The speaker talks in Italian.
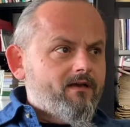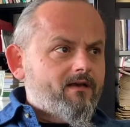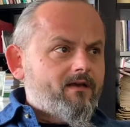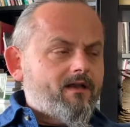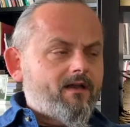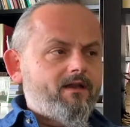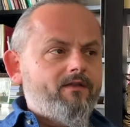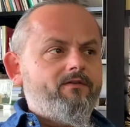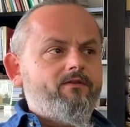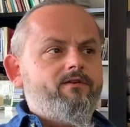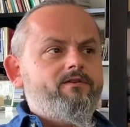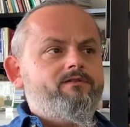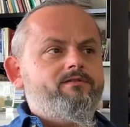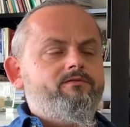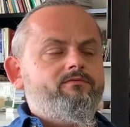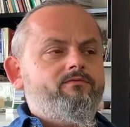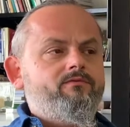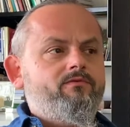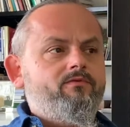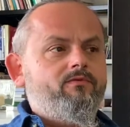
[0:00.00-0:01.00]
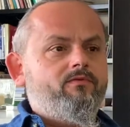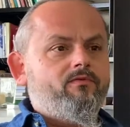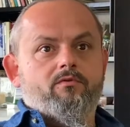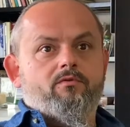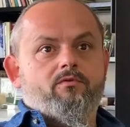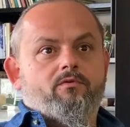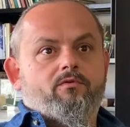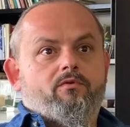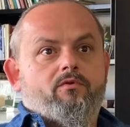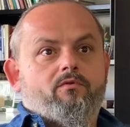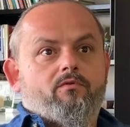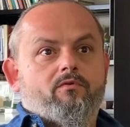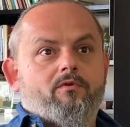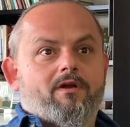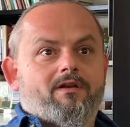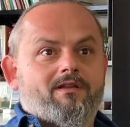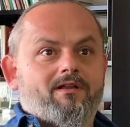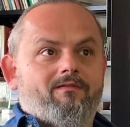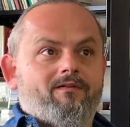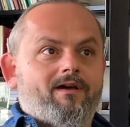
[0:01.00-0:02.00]
credo che se uno non
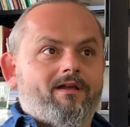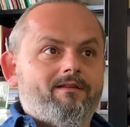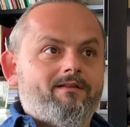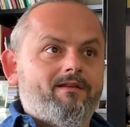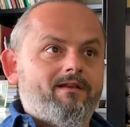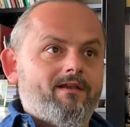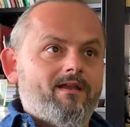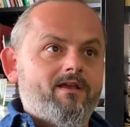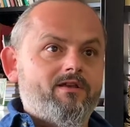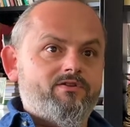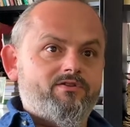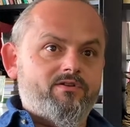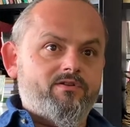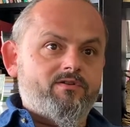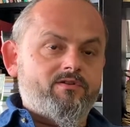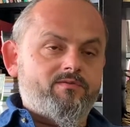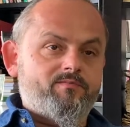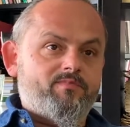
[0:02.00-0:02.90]
guarda avanti riesce,